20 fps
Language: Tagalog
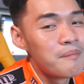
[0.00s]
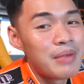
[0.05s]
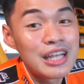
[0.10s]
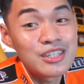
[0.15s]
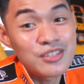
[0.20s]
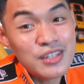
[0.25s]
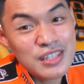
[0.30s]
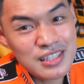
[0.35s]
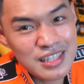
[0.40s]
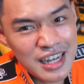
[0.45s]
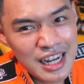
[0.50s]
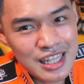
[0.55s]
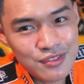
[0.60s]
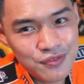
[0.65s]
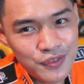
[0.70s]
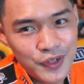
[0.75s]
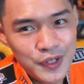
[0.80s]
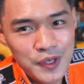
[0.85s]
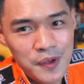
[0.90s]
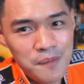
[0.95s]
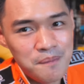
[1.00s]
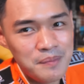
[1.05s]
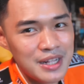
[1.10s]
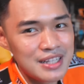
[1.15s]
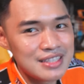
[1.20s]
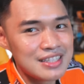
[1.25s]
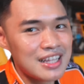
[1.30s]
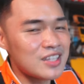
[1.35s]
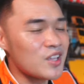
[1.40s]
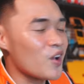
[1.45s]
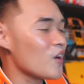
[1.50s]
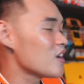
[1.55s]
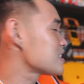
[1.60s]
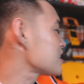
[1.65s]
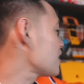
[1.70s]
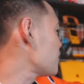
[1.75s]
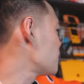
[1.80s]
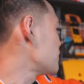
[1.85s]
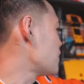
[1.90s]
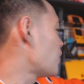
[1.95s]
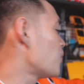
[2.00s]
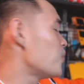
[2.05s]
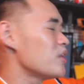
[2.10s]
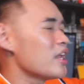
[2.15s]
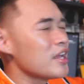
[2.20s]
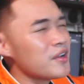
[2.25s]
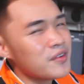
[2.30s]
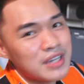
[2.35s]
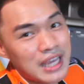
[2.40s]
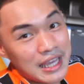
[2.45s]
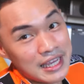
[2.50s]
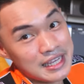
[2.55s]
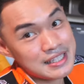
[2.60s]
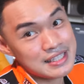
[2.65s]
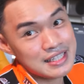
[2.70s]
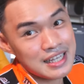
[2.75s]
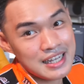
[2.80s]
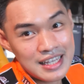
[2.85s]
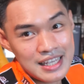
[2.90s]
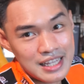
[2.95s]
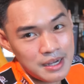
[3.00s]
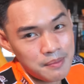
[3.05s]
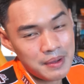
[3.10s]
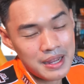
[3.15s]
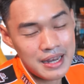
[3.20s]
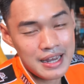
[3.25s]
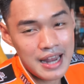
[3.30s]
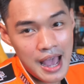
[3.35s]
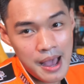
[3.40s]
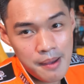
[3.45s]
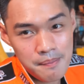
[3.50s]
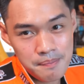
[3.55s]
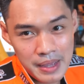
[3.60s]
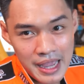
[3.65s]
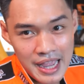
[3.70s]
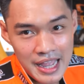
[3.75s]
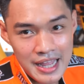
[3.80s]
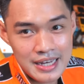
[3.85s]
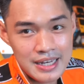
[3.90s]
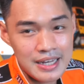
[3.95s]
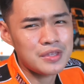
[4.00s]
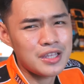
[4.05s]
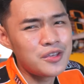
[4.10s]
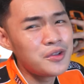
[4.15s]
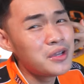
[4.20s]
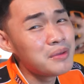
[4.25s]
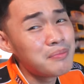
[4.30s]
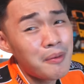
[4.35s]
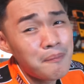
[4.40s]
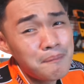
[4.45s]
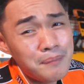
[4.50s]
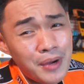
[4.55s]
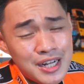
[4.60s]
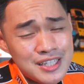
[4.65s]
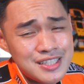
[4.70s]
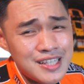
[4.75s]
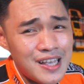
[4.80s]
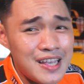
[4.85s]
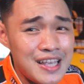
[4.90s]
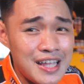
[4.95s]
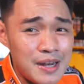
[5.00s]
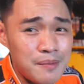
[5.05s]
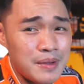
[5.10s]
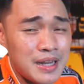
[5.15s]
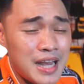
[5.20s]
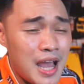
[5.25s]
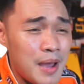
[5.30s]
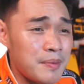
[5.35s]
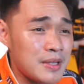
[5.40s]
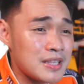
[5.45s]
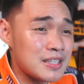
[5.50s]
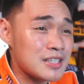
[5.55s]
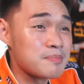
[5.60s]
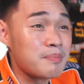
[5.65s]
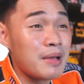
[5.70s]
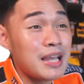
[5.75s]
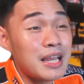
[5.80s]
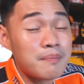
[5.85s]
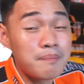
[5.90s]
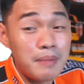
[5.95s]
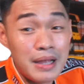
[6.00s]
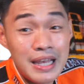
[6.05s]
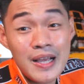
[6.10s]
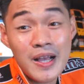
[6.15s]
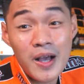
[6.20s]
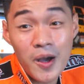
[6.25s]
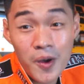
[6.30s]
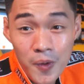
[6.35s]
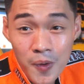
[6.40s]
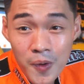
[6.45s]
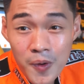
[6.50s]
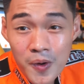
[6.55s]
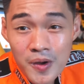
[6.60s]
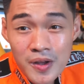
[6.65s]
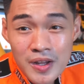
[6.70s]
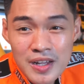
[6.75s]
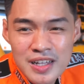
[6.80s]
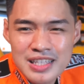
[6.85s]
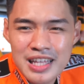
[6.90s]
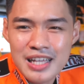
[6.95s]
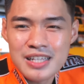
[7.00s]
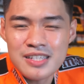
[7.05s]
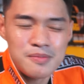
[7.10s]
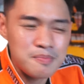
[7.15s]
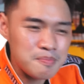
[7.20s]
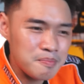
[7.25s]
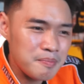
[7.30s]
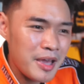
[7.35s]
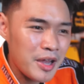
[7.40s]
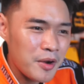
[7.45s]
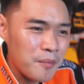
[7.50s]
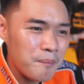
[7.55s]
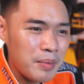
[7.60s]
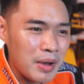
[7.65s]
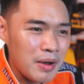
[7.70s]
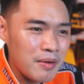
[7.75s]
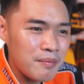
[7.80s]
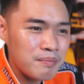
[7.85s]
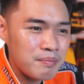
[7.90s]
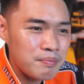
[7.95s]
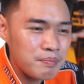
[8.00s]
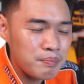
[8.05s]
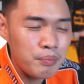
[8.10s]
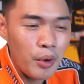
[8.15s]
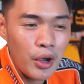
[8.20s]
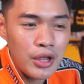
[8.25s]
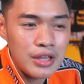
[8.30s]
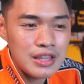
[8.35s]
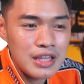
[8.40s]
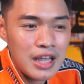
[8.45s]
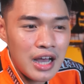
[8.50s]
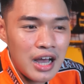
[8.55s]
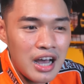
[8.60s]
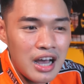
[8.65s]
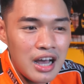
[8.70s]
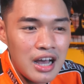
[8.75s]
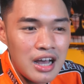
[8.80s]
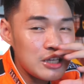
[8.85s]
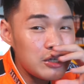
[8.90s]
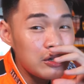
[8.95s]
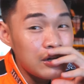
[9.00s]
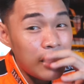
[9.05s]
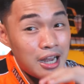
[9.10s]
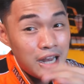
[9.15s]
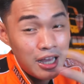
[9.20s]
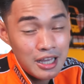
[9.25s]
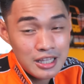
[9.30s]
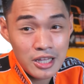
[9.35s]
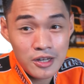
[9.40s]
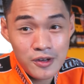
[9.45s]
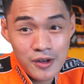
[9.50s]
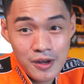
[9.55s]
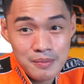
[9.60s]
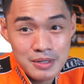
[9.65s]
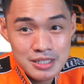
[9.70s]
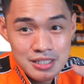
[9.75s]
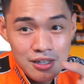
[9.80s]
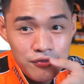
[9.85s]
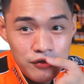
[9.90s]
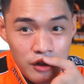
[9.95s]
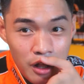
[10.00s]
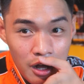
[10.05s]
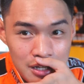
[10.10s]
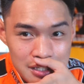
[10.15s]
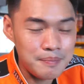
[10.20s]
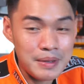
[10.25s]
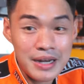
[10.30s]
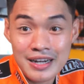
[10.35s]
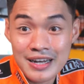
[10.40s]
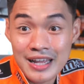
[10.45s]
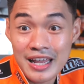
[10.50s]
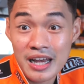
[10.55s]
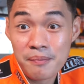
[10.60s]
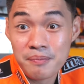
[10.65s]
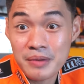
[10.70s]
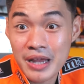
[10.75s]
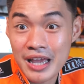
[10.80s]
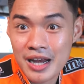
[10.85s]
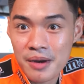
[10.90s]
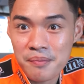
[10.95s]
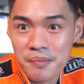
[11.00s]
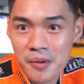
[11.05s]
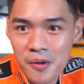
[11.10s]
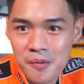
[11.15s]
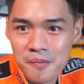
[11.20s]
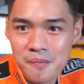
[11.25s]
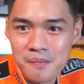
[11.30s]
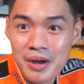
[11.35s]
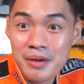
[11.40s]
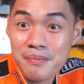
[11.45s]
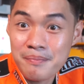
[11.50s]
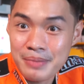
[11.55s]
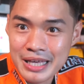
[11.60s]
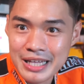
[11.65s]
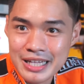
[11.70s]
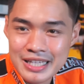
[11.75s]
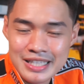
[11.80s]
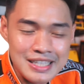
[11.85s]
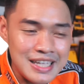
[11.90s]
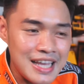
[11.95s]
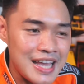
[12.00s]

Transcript: Medyo stressful yung build na to kasi unang-una yung case ang hirap hanapin, yung ibang parts ang hirap hanapin, tas balik-balik ako, tas meron pang point na, yun nga, nakita nyo naman sa vlog, parang hirap na hirap akong mag-build,